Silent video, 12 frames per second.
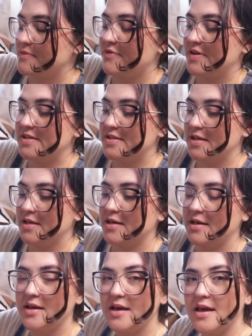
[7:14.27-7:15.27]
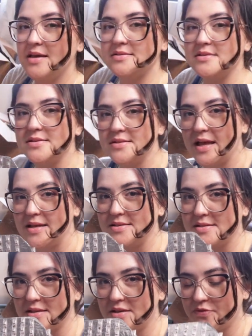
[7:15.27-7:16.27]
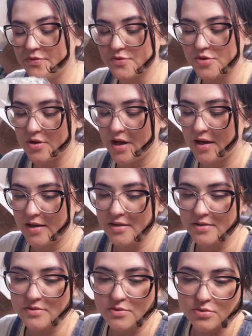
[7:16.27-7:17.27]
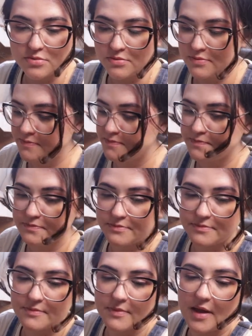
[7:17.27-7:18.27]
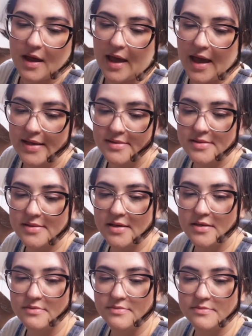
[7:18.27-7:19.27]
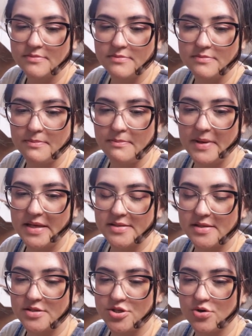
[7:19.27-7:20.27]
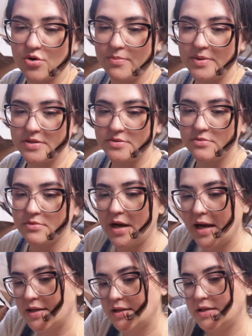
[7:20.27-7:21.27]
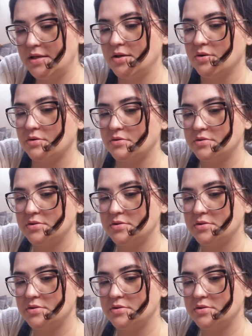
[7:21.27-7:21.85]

fazer esses LEDs aqui funcionarem com essa mesa de comando aqui, ó.